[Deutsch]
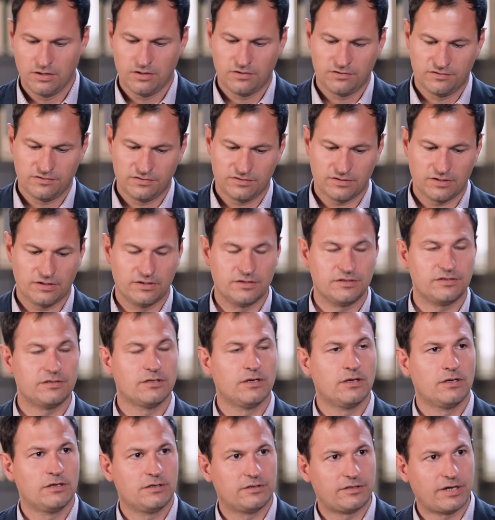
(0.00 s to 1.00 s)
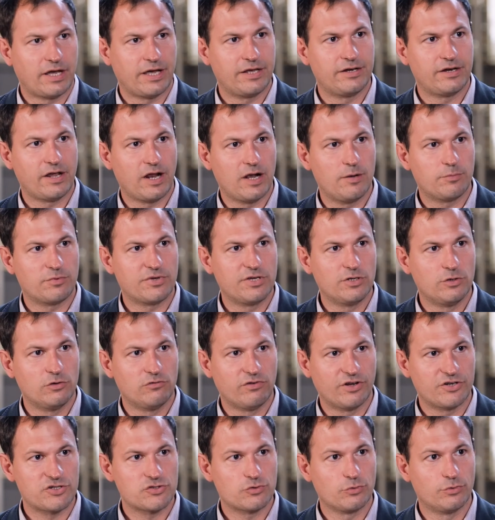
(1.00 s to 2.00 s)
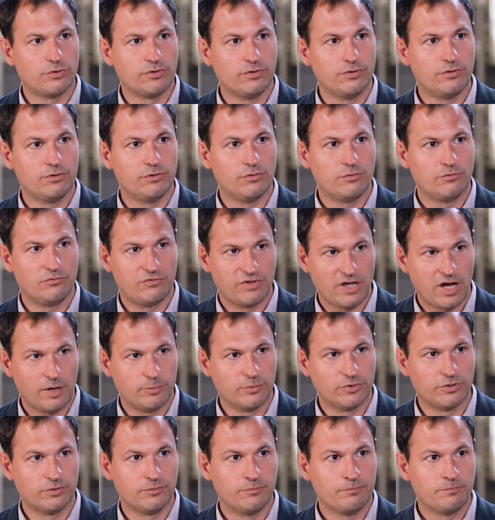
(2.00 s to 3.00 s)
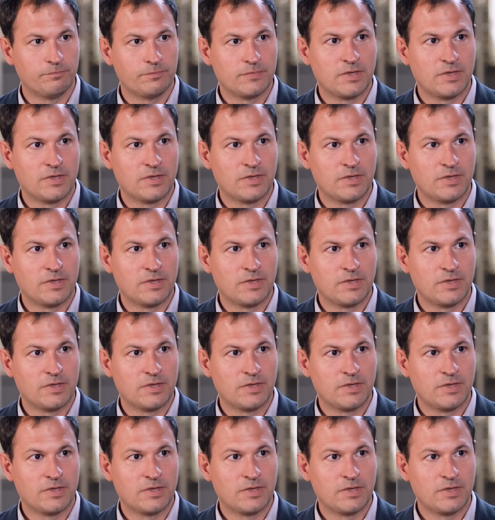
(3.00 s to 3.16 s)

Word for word: sicherlich dreieinhalb Kilowattstunden Wärme.